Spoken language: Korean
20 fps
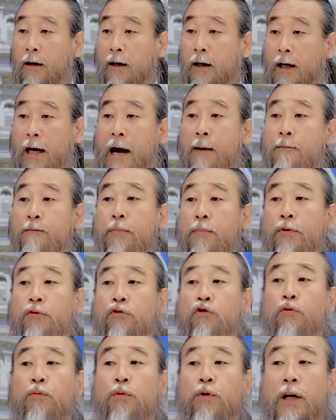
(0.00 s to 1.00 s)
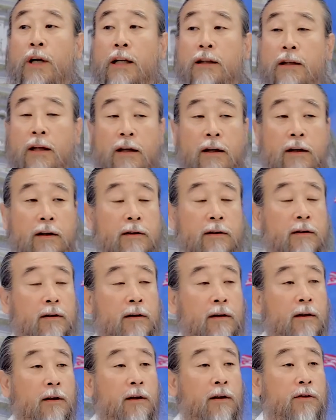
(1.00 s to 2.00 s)
한 번, 두 번 할 때는
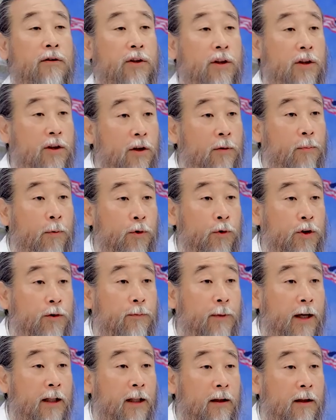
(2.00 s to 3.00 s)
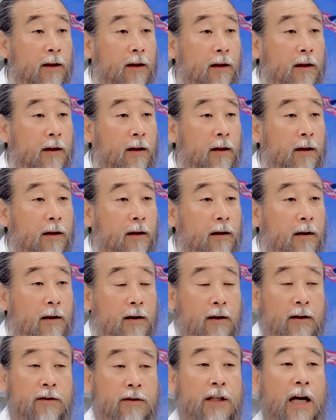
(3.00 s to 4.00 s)
지켜보지만
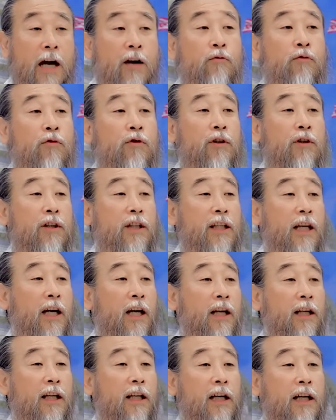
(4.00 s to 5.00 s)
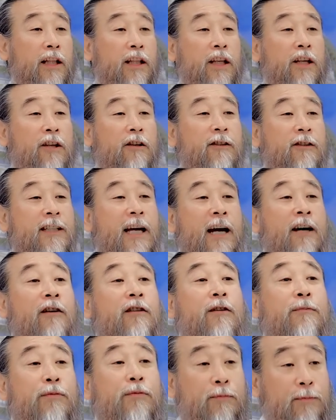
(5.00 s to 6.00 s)
자꾸 그렇게 하니까 니 걸 싹
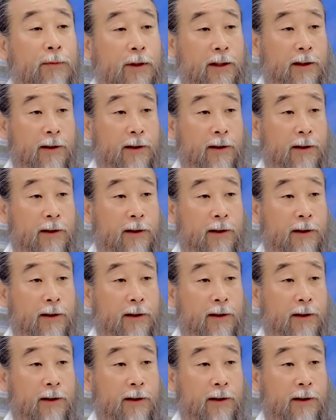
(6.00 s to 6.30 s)
걷어봅니